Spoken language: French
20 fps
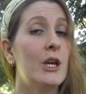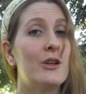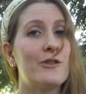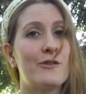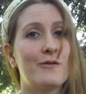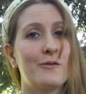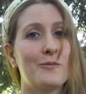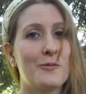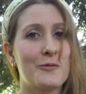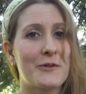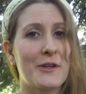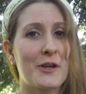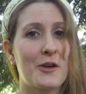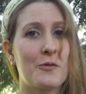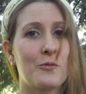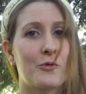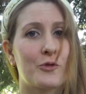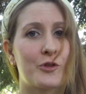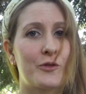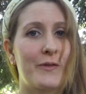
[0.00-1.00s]
je vais vous montrer
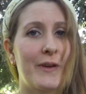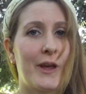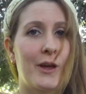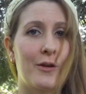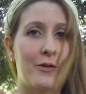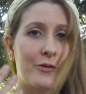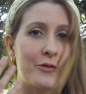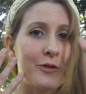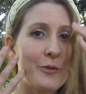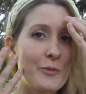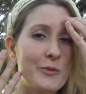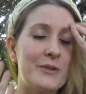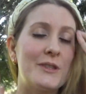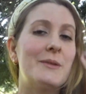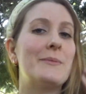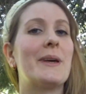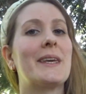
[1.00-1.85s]
comment je fais euh, ce petit